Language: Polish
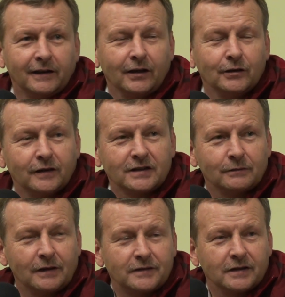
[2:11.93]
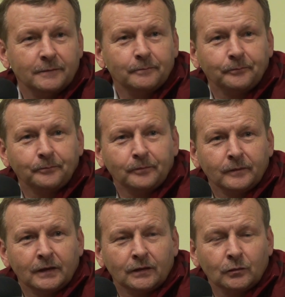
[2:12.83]
reagować na ławce,
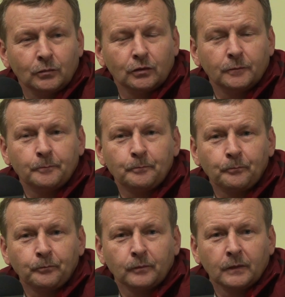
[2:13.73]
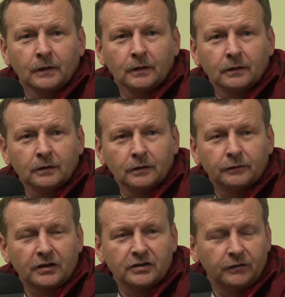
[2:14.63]
no bo yy,
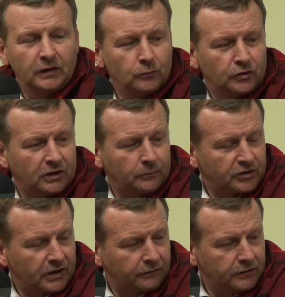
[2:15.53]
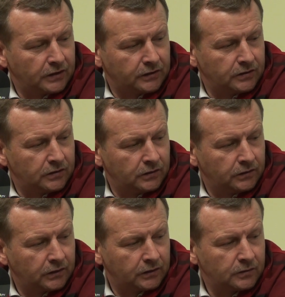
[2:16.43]
w każdej chwili mógł się nam przytrafić jakiś,
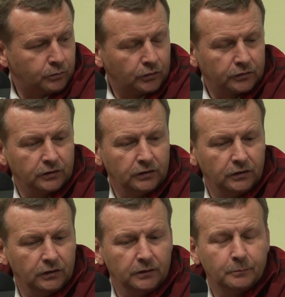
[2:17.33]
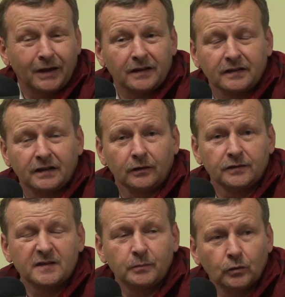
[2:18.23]
jakiś błąd i, i praca całego
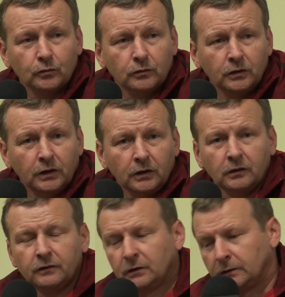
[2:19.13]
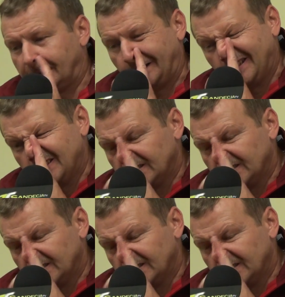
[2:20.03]
zespołu wykonana